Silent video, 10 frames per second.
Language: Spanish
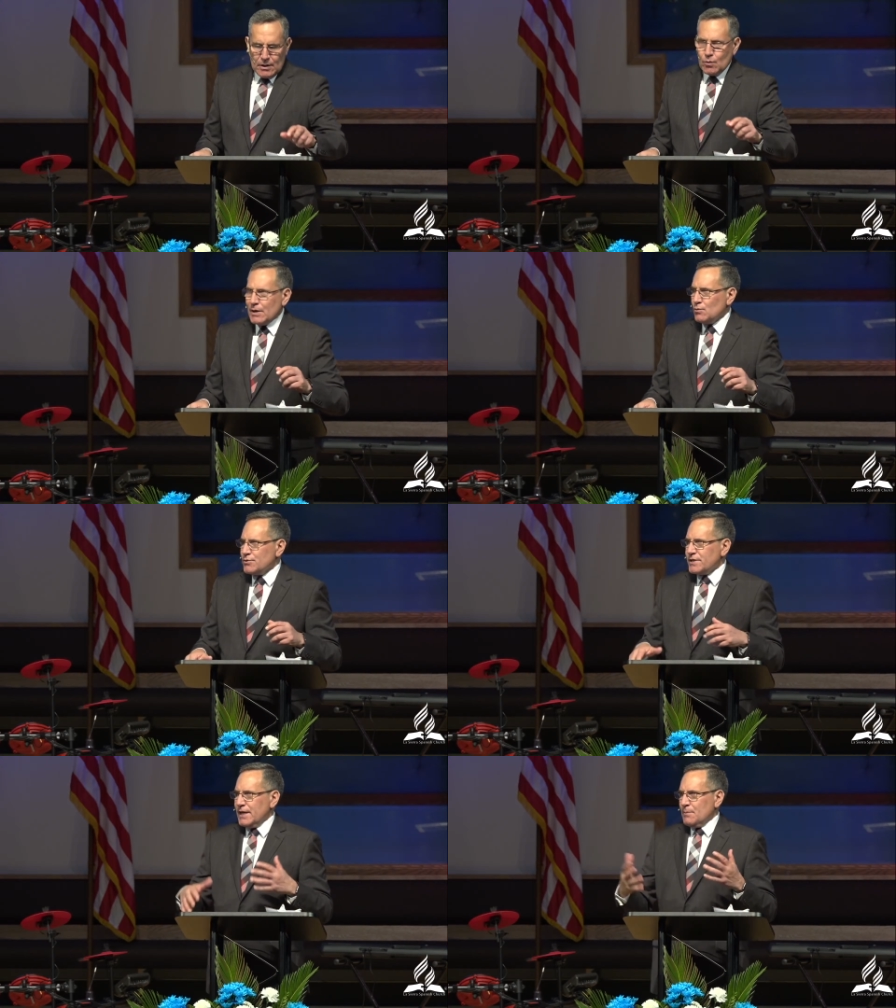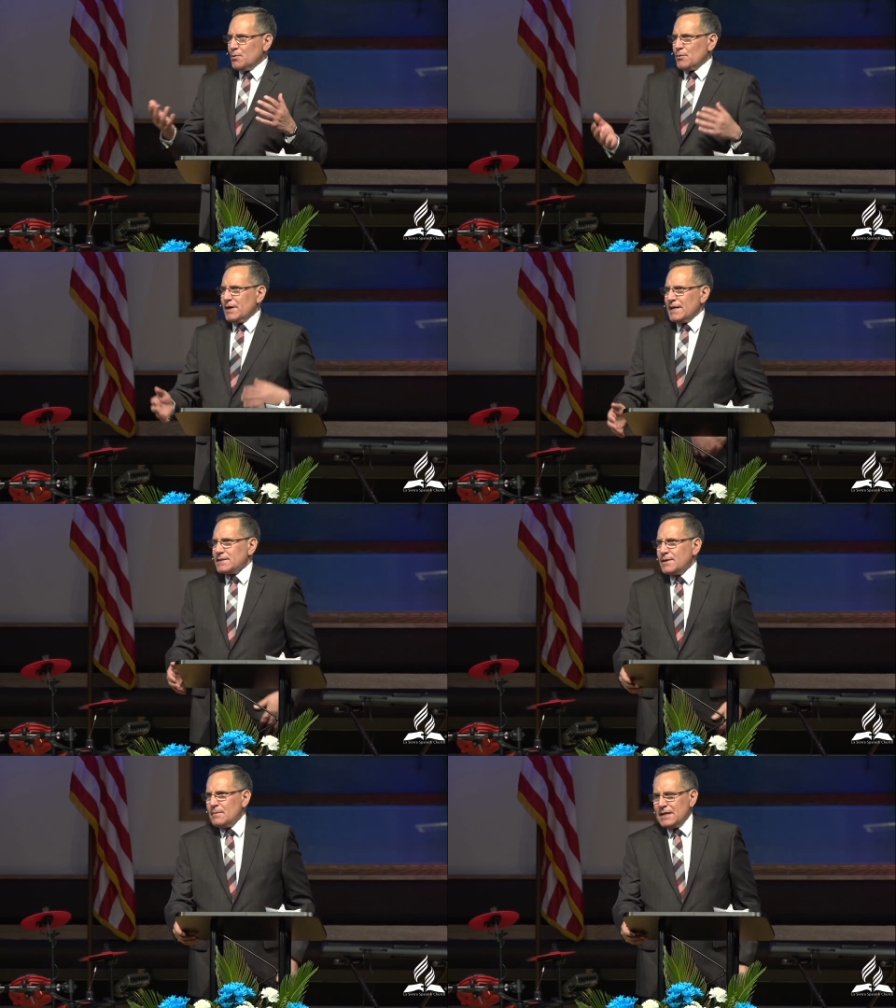lo anuncié por
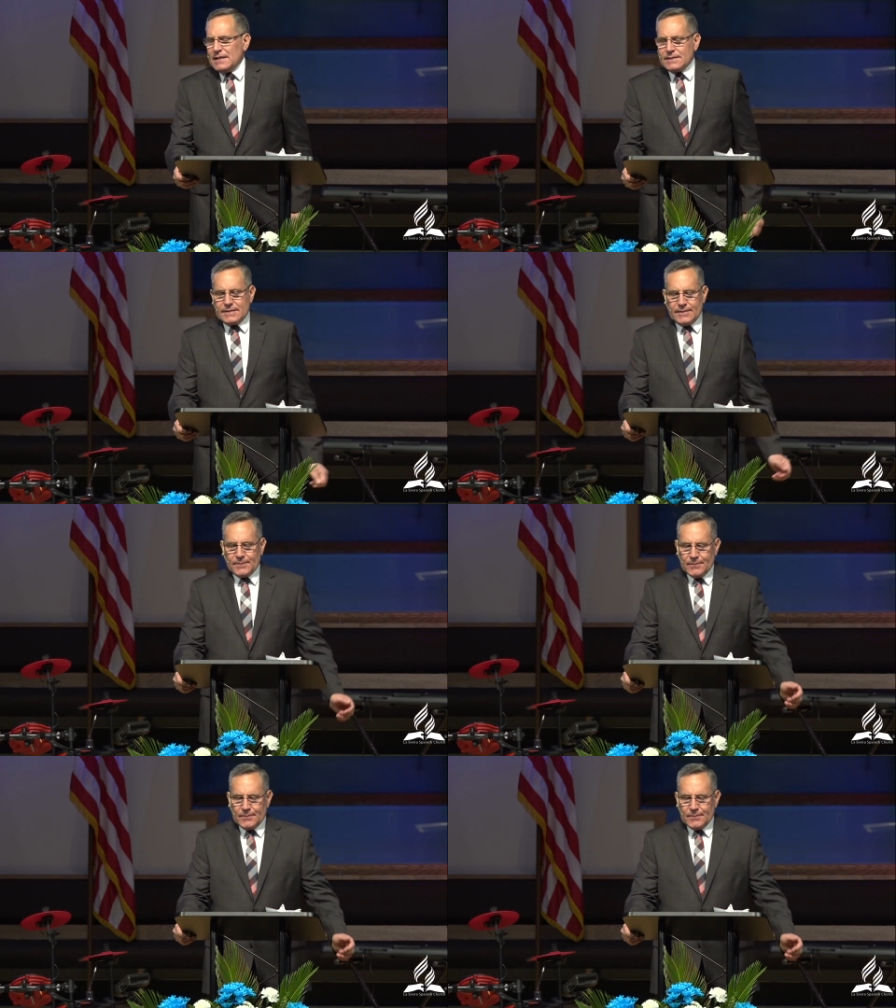varias semanas.